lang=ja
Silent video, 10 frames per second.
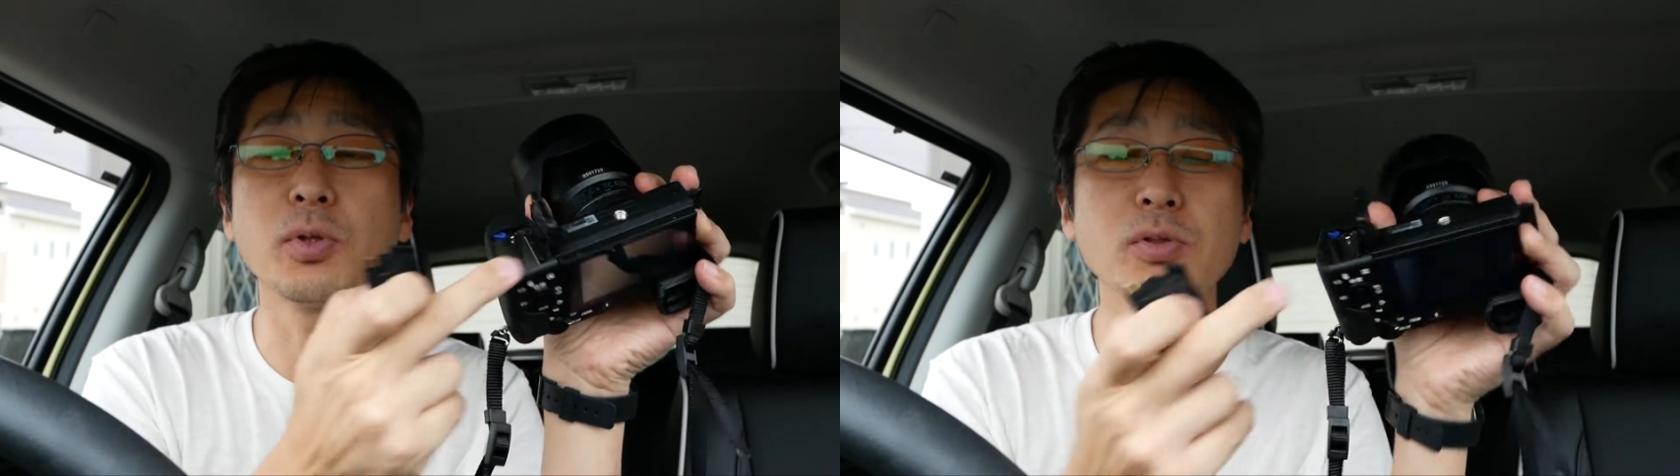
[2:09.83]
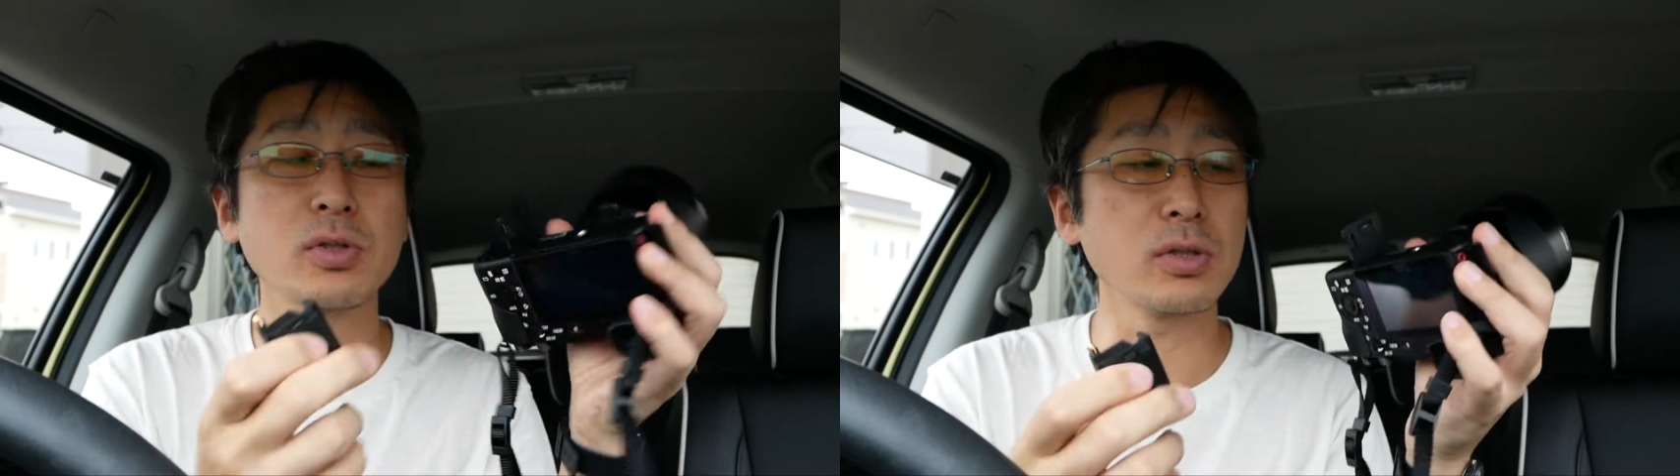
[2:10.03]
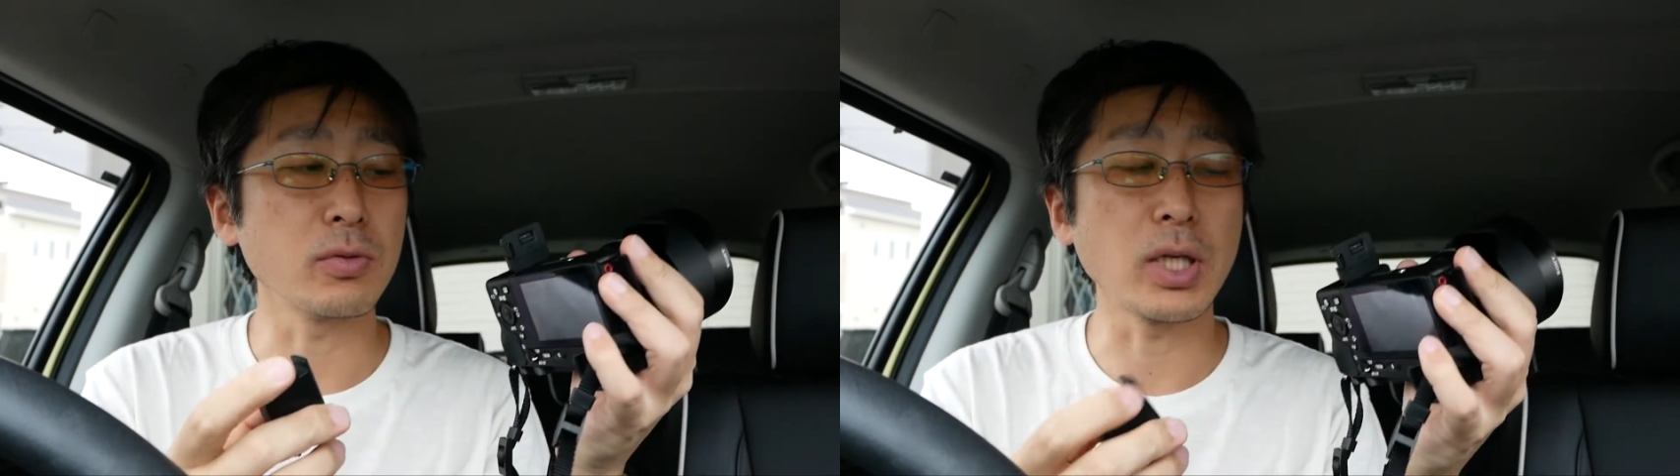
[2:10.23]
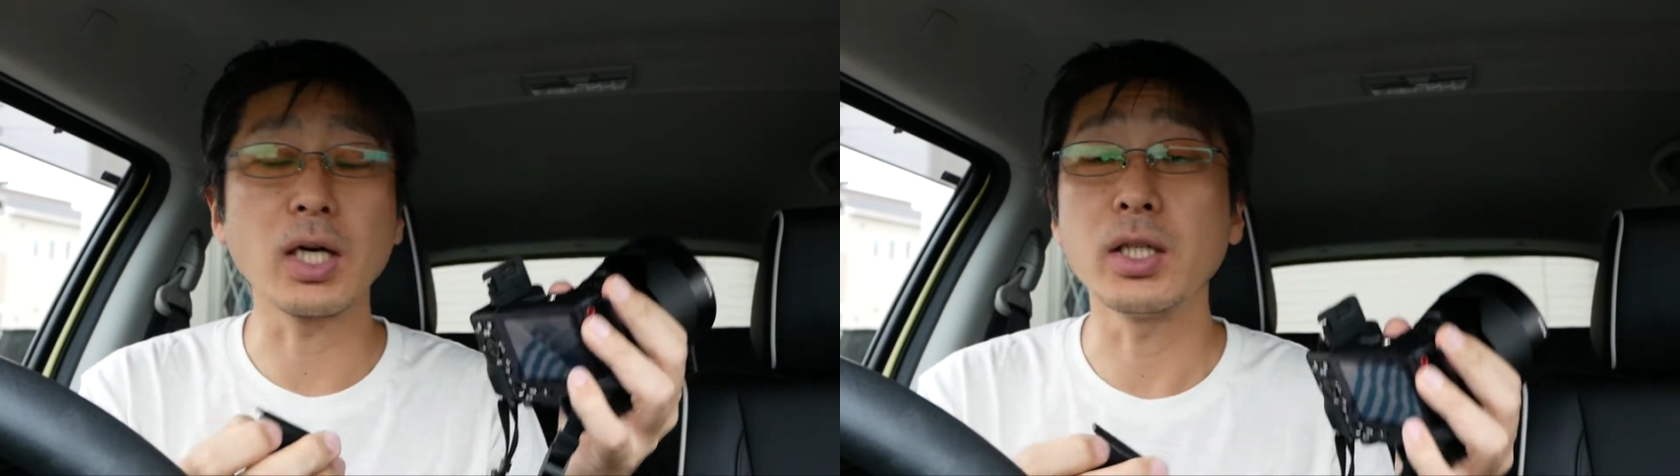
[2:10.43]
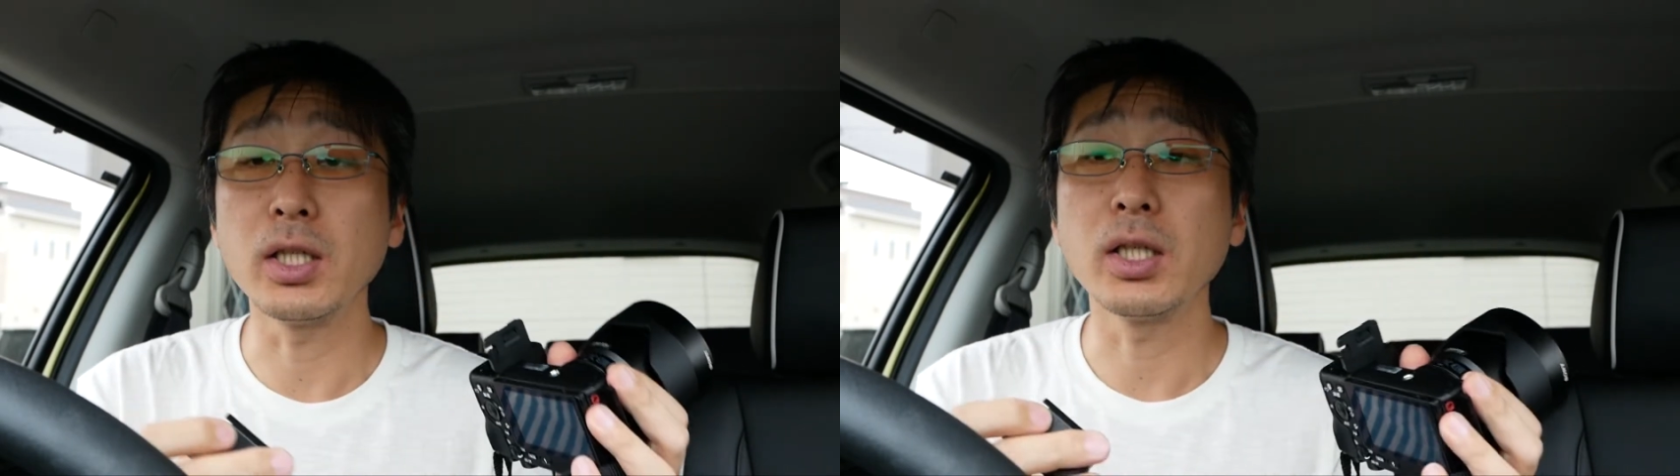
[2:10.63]
ボックスの
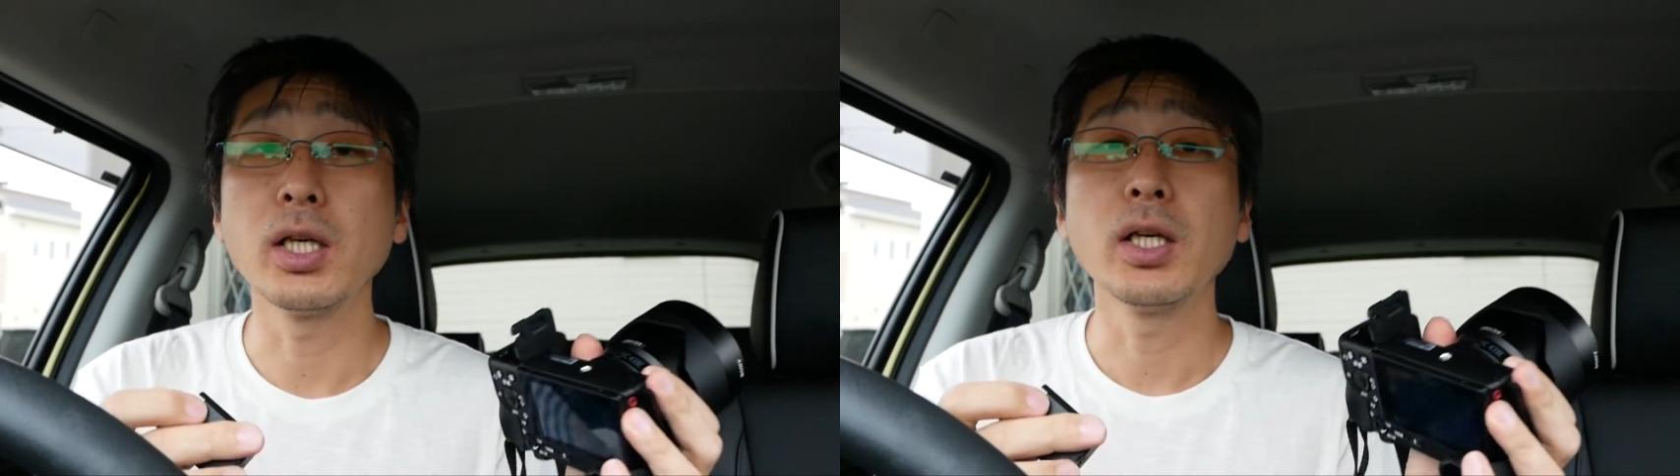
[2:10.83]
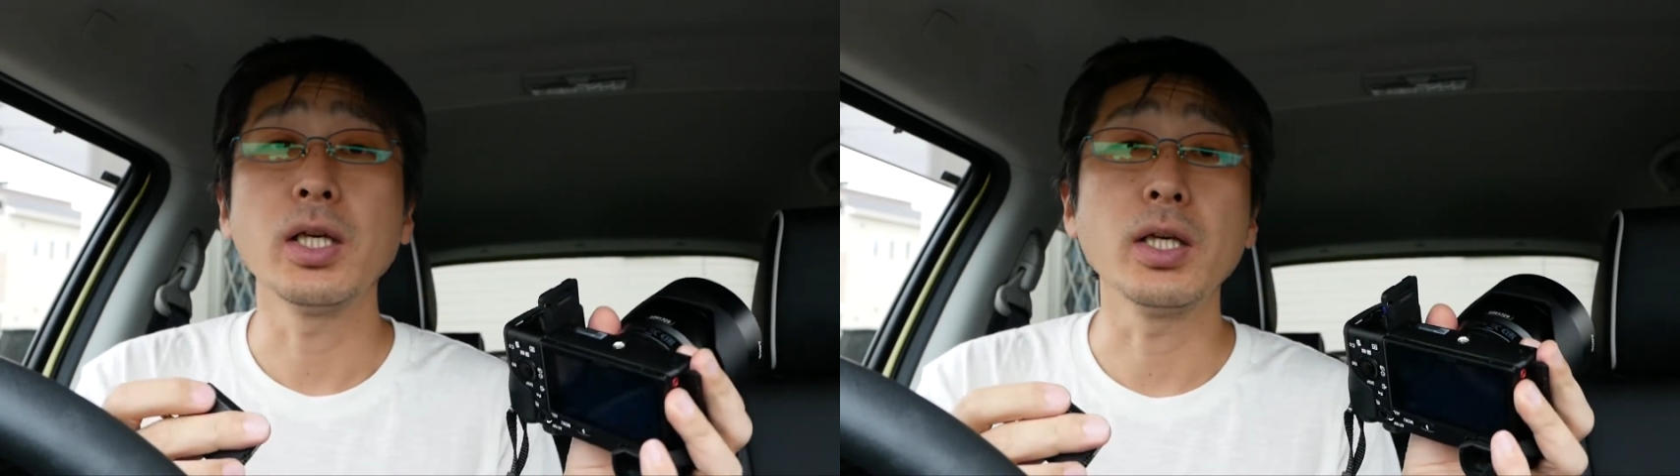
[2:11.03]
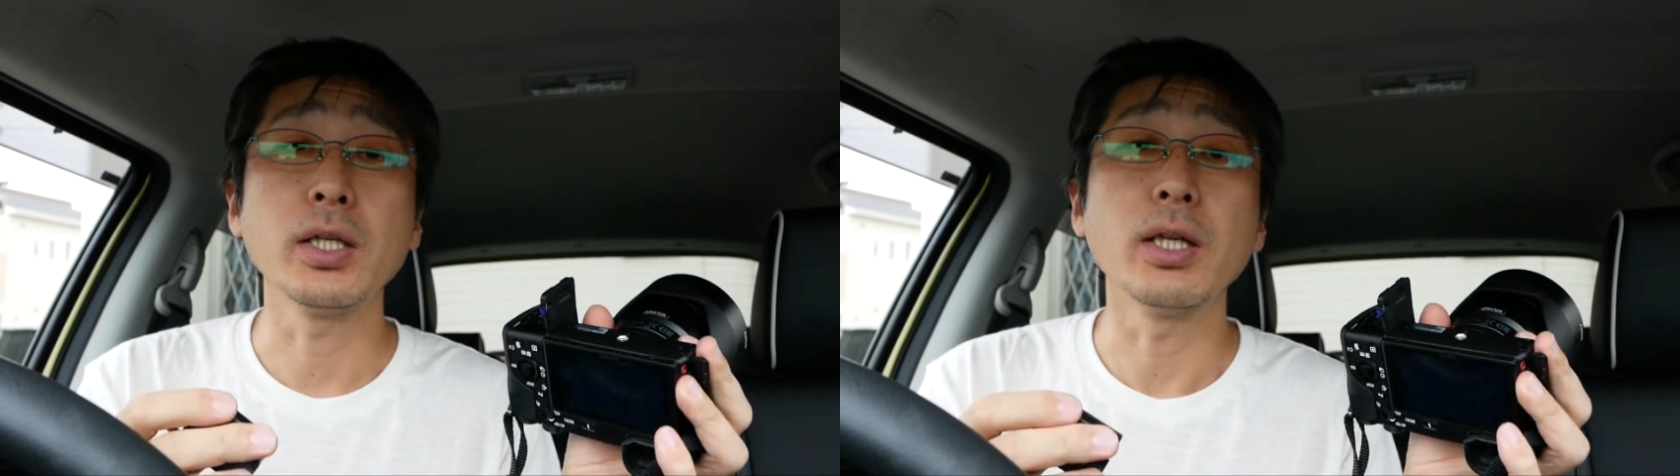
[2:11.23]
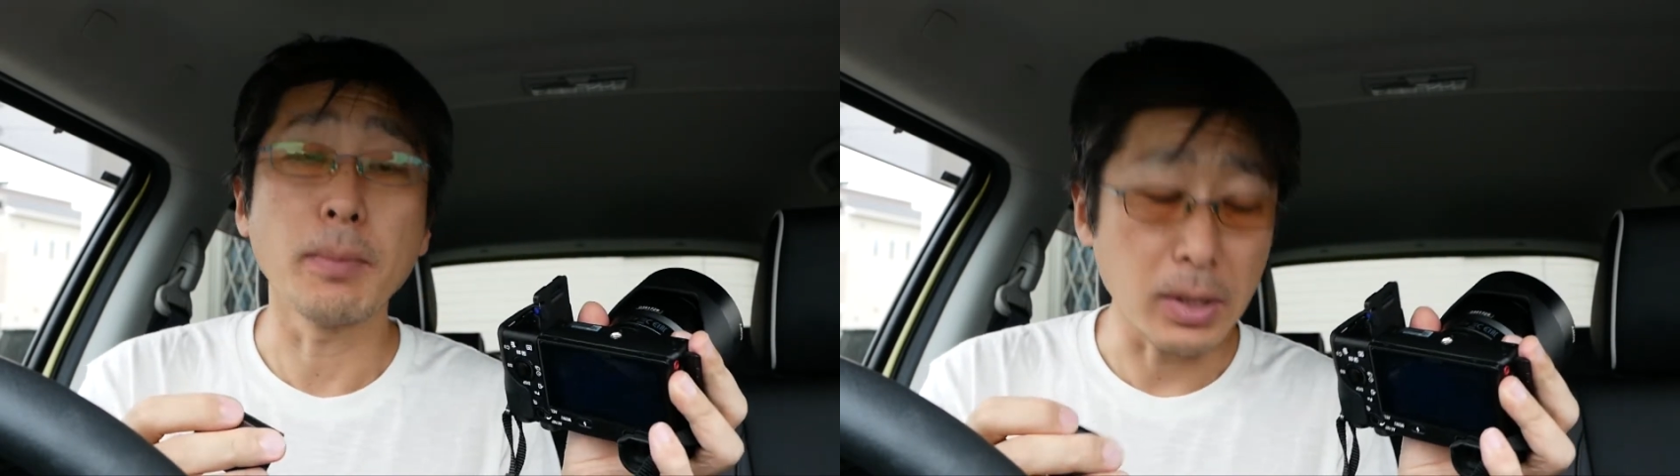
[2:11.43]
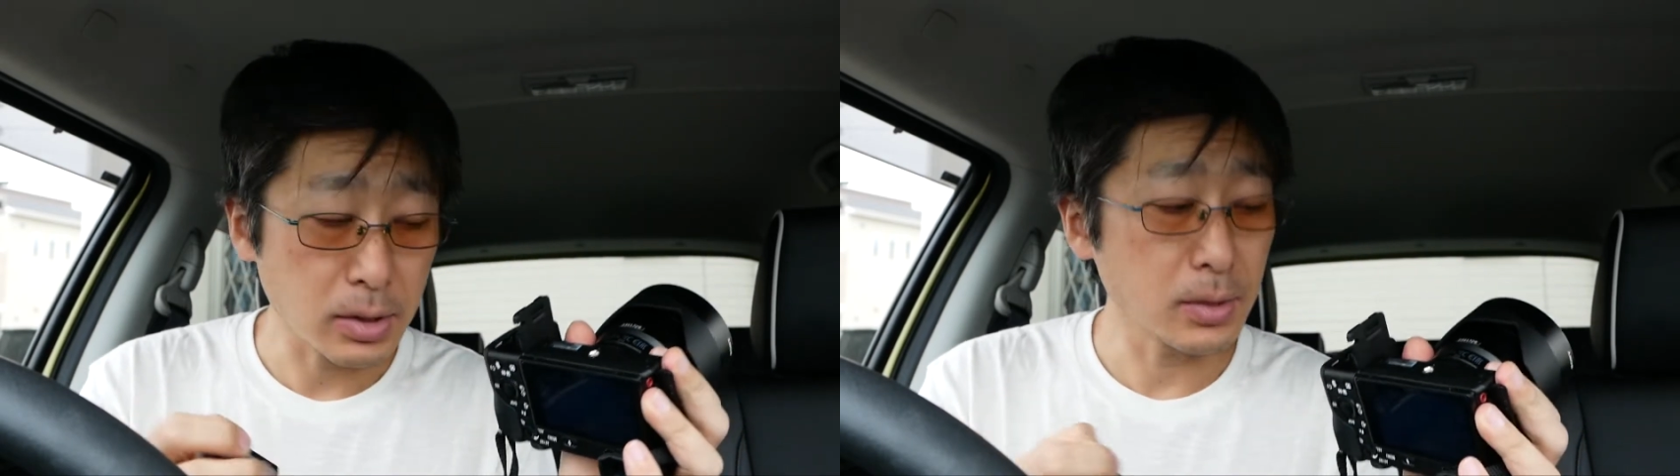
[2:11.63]
中に、え入
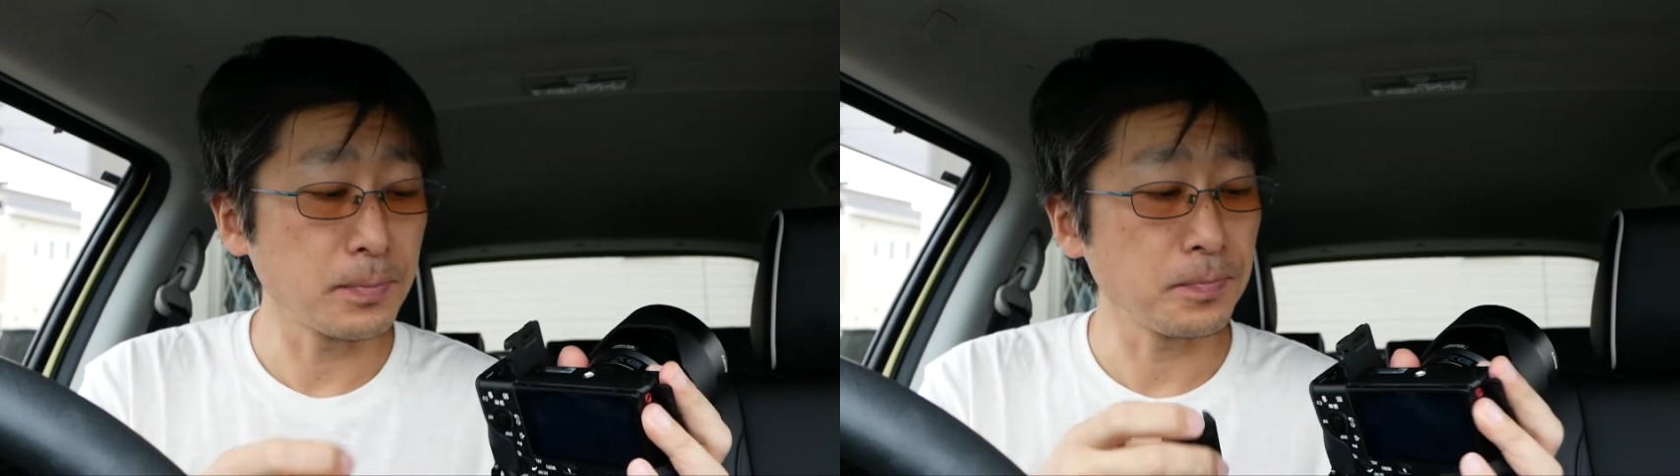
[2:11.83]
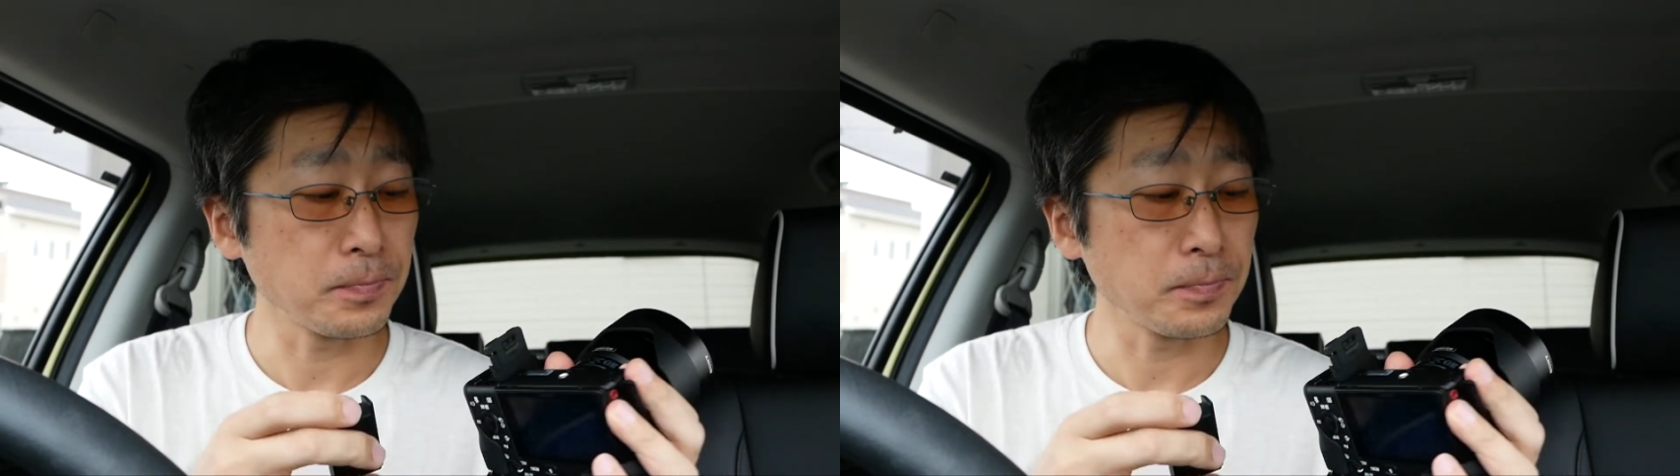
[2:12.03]
れます。